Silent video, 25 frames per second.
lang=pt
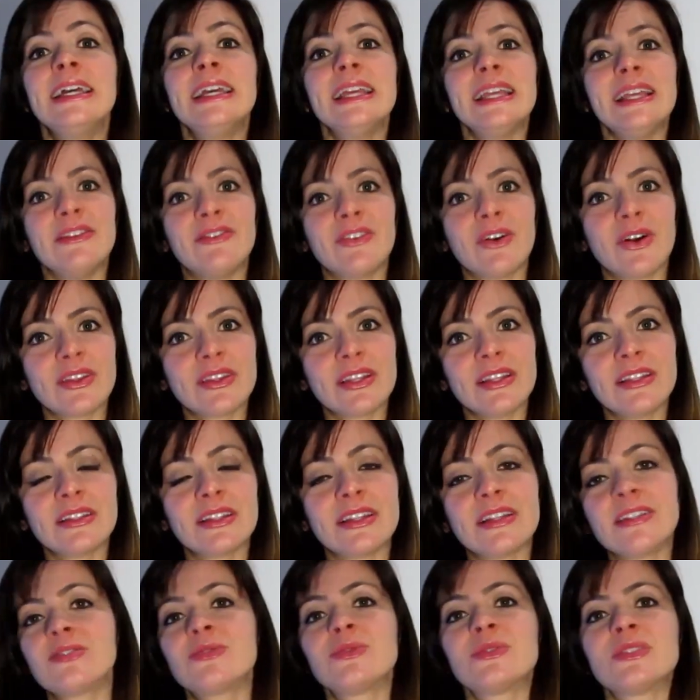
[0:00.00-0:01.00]
e vão
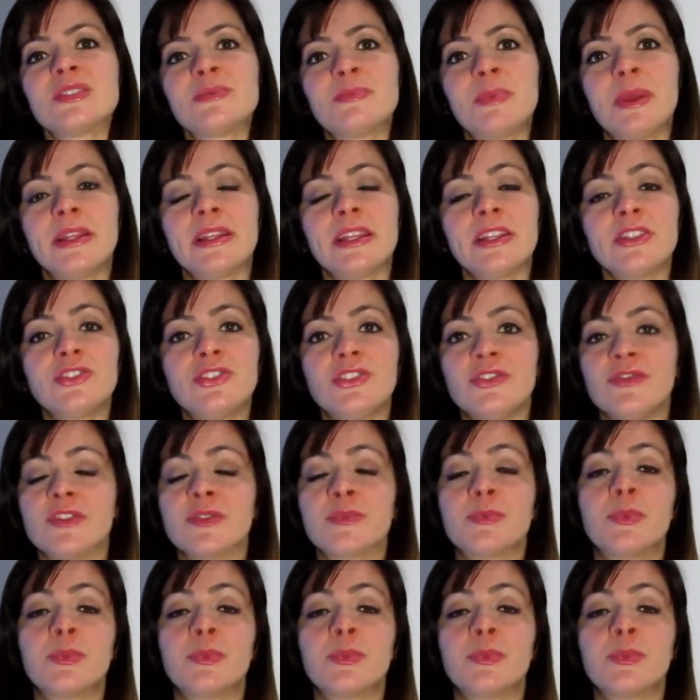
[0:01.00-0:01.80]
atender as suas expectativas,